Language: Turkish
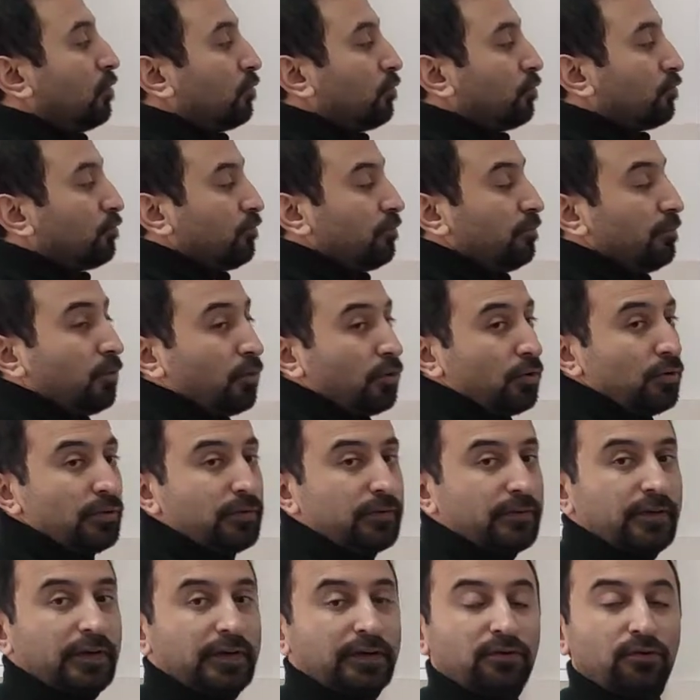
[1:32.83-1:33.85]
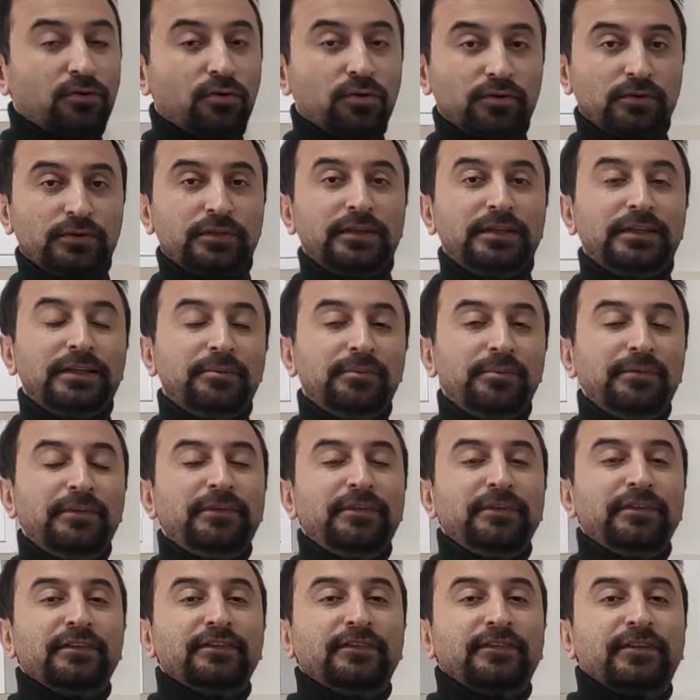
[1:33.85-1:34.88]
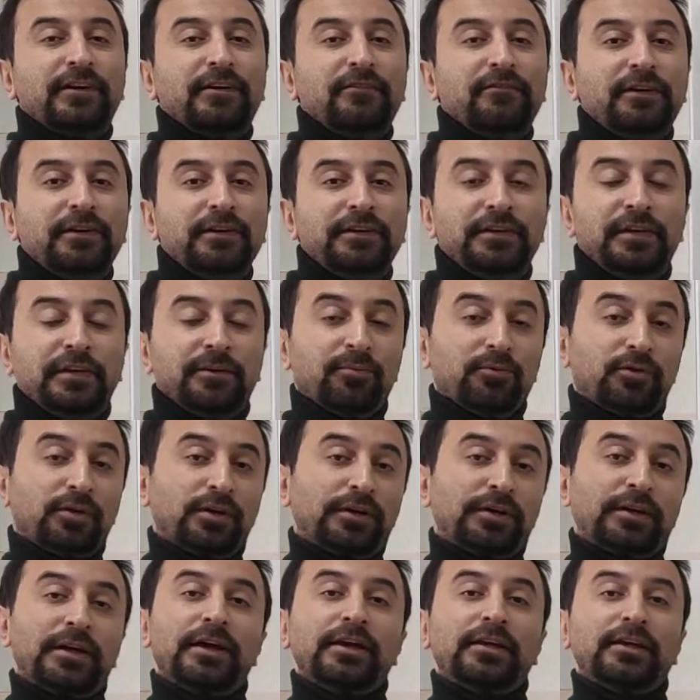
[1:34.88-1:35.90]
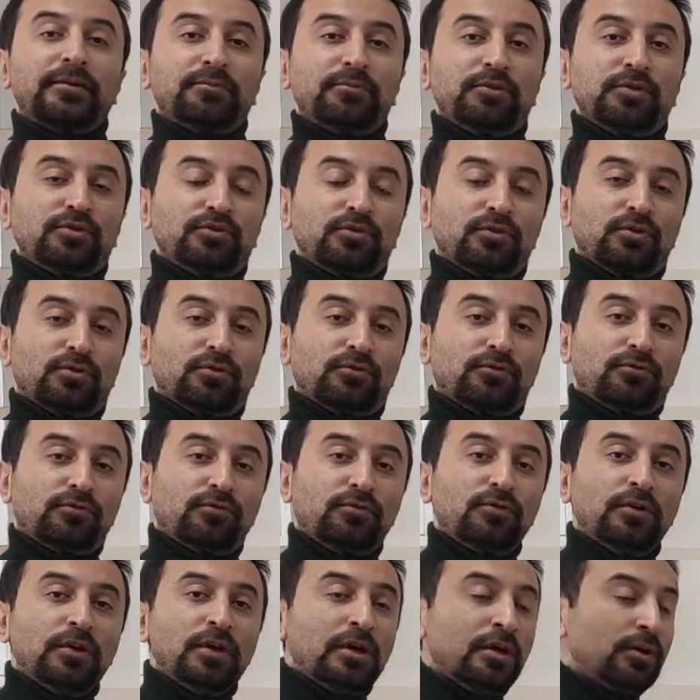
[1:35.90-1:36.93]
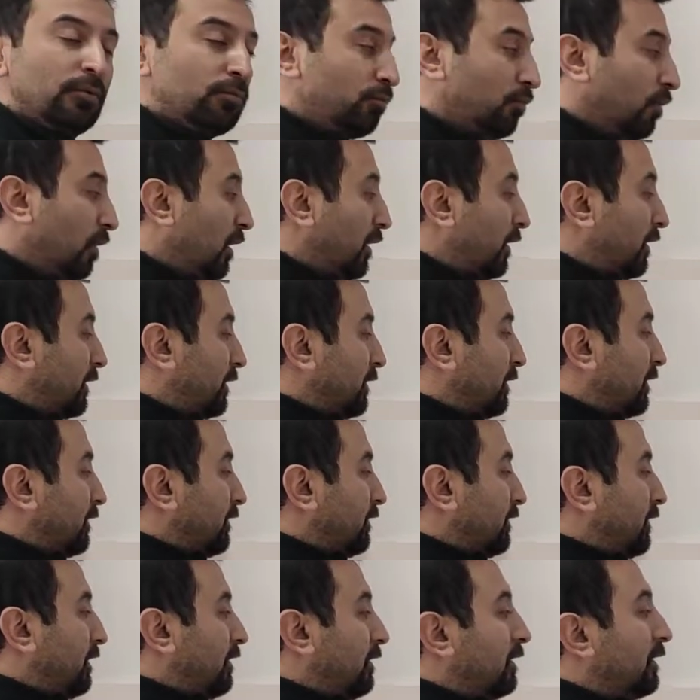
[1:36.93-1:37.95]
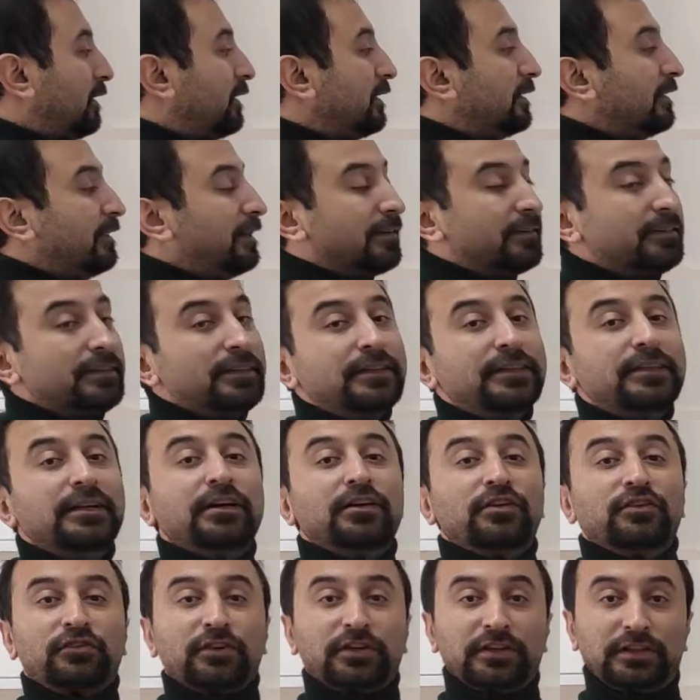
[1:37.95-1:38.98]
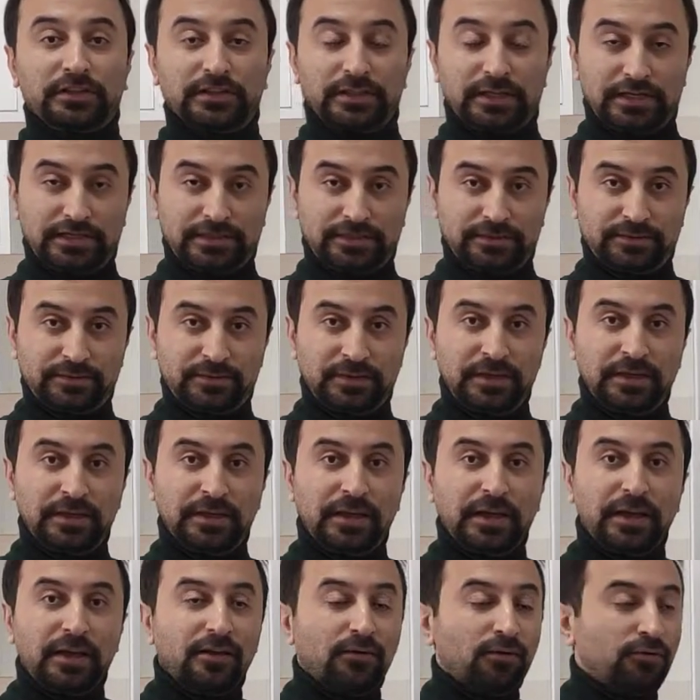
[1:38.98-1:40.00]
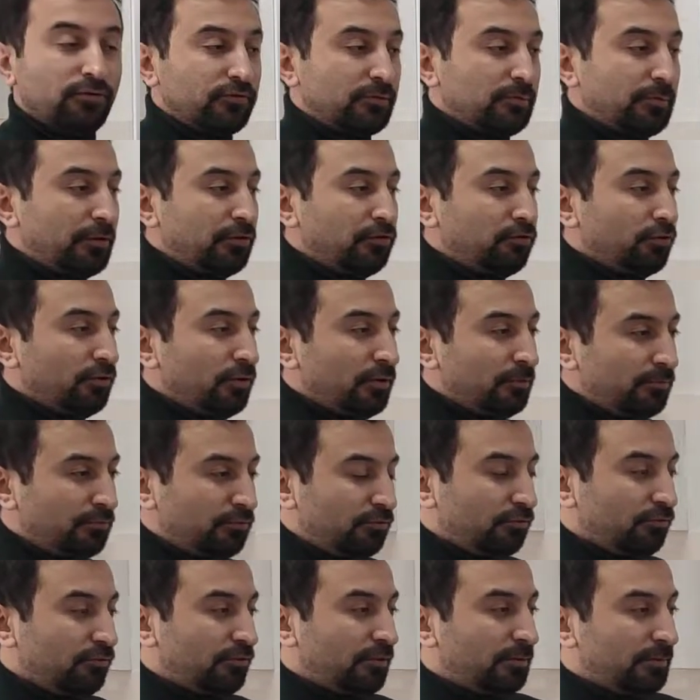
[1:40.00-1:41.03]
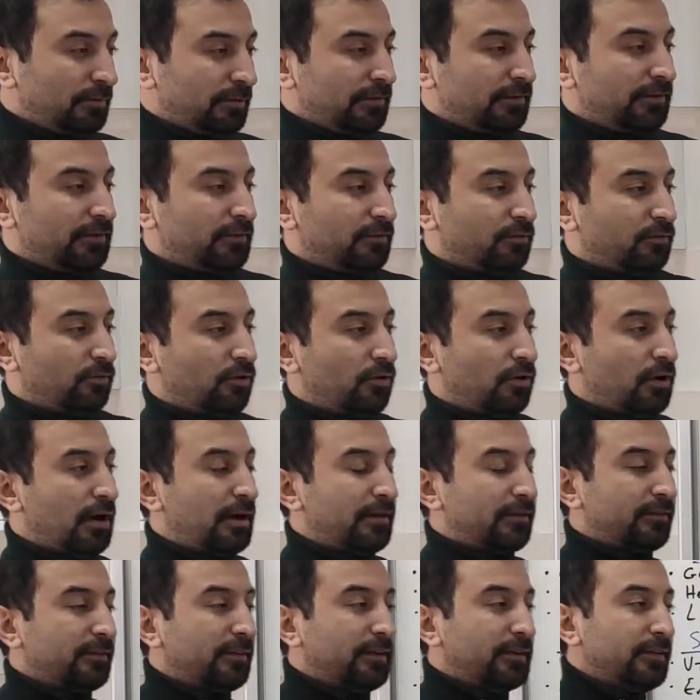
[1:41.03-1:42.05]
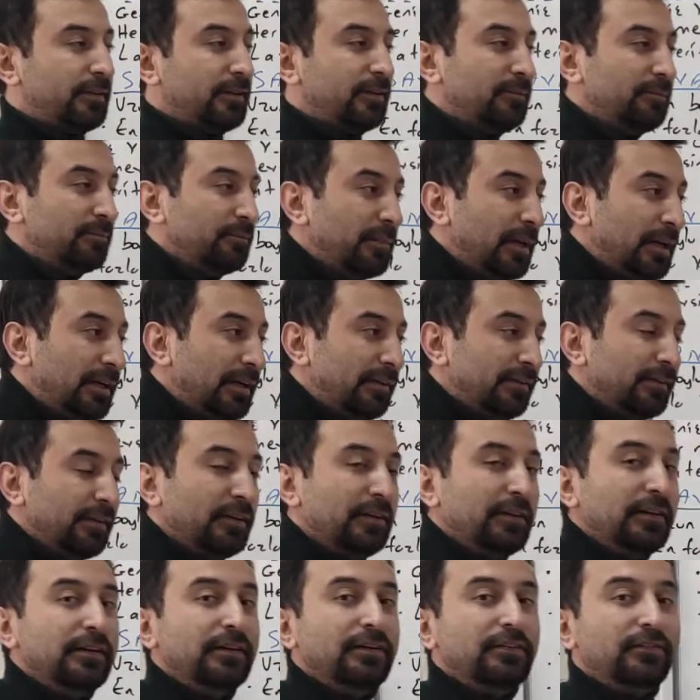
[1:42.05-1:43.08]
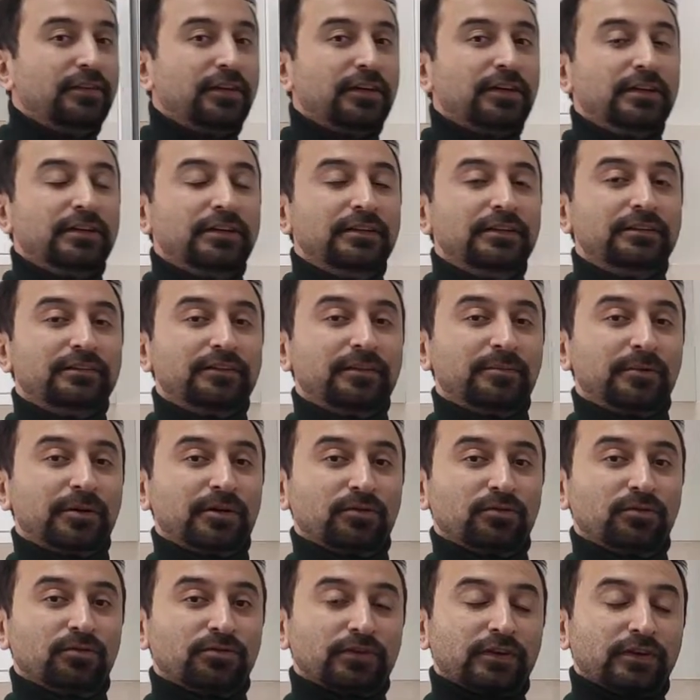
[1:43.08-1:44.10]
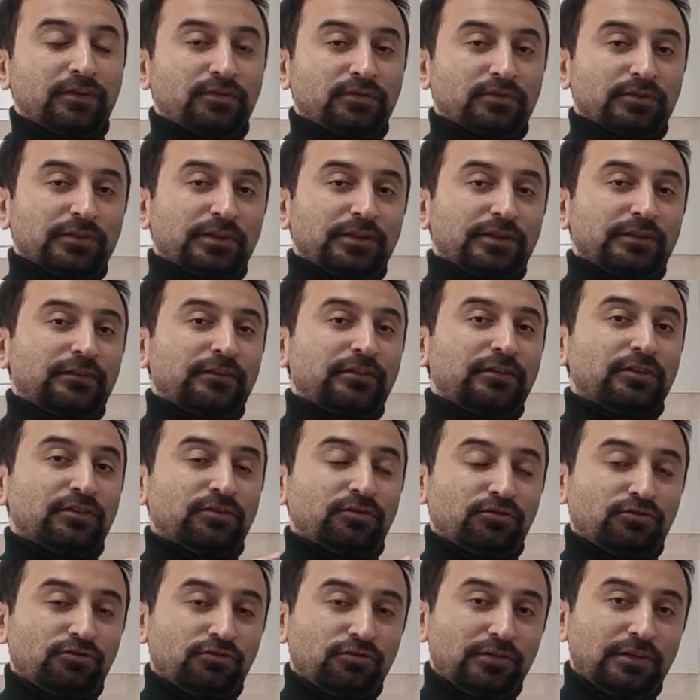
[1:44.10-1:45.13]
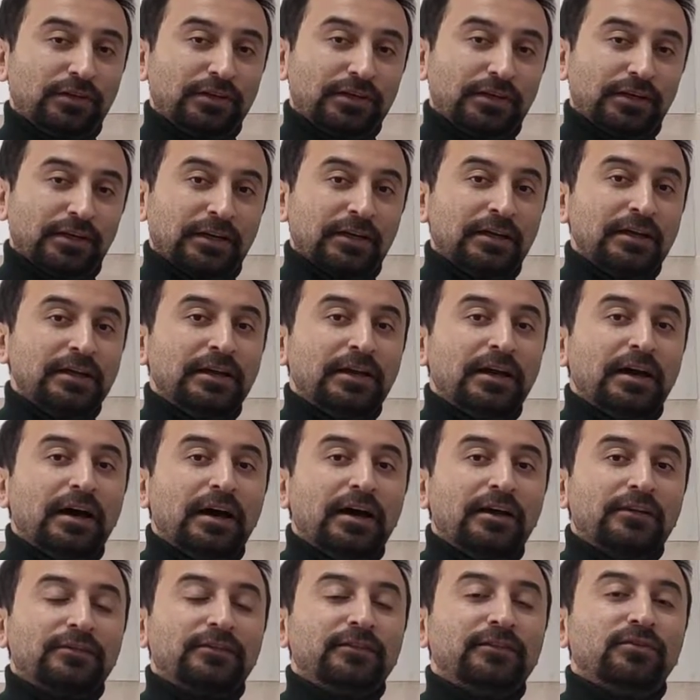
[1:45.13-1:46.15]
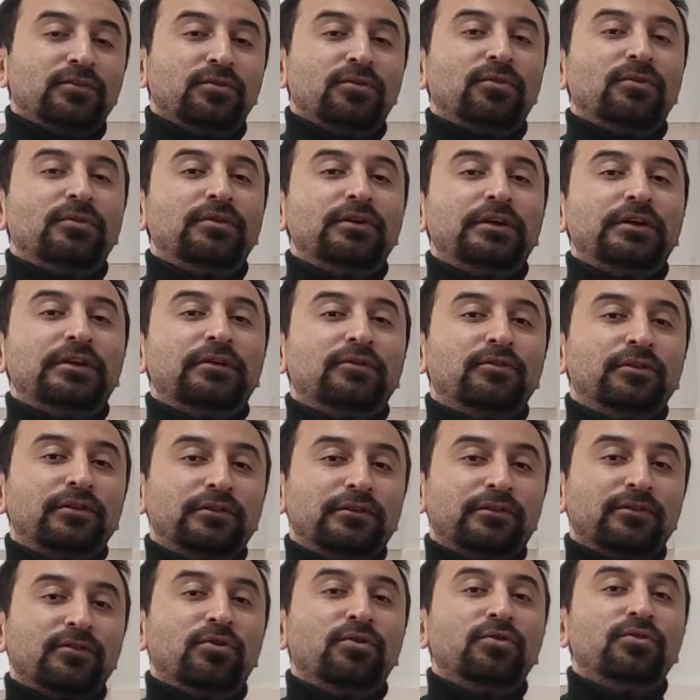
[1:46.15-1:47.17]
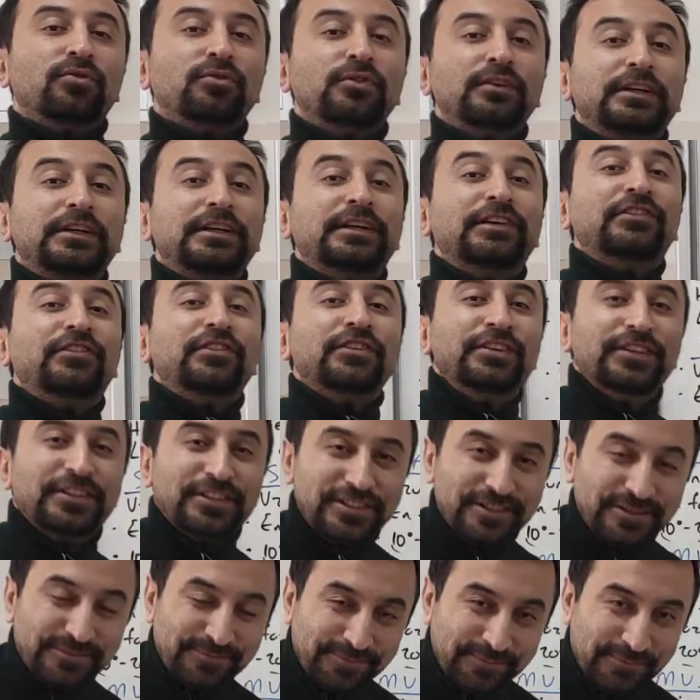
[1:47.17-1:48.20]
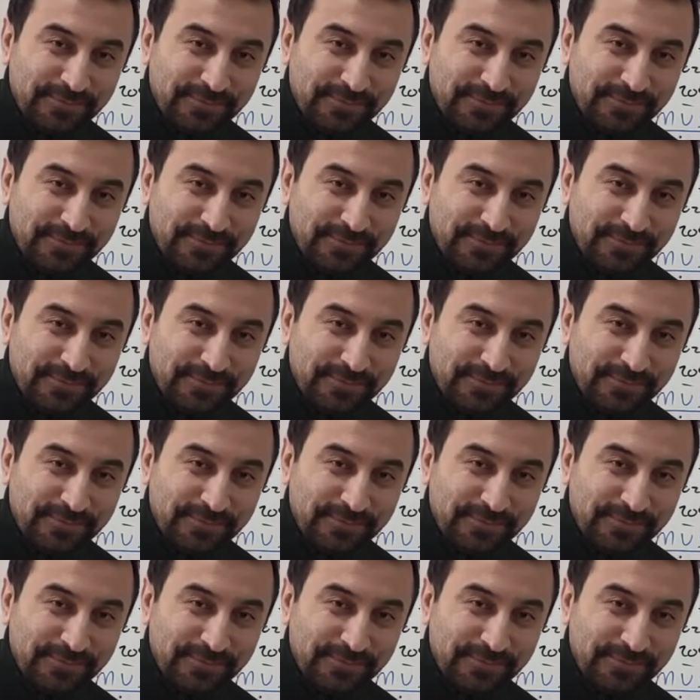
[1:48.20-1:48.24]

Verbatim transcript: Uzun boylu sarı ot dediğimiz savanlar buranın hakim bitki örtüsüdür. Bu arkadaşlar yazın yağış alırlar. E, o zaman şöyle bir şey düşünebilirsiniz. O aslanların belgesellerinin çekildiği zaman sarı otların içinde koşuyorlar ya aslında orası onun kışıdır.